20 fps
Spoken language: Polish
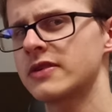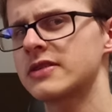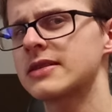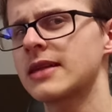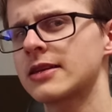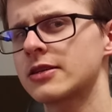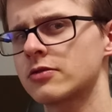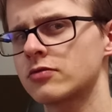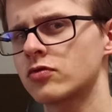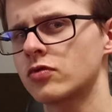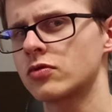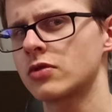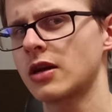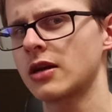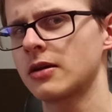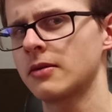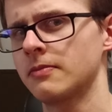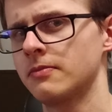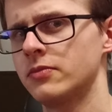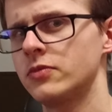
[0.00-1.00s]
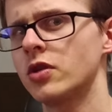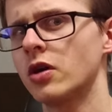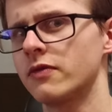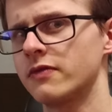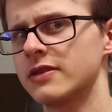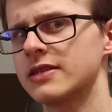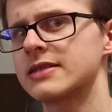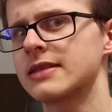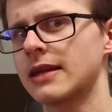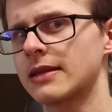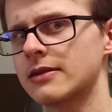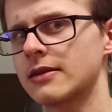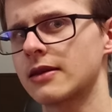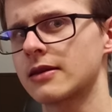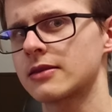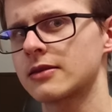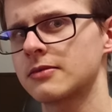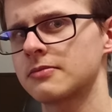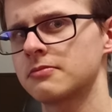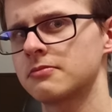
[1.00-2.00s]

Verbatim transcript: wyznaczył tutaj nowy standard.